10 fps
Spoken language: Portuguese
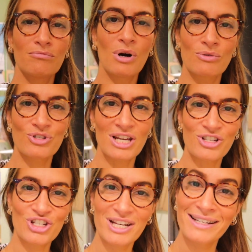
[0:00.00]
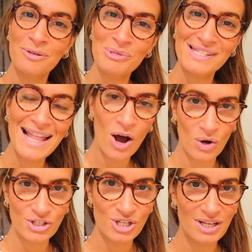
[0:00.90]
Bom, gente, chegamos na
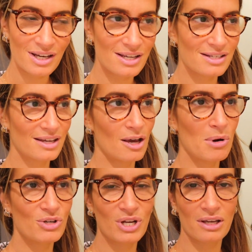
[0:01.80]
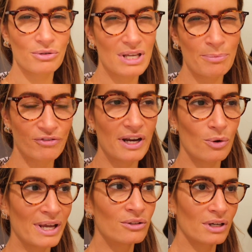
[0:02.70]
ótica. Essa daqui é uma ótica que eu sempre
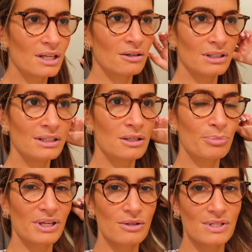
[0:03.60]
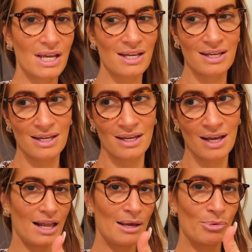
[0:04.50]
frequento aqui na Holanda, porque eu sei que ela é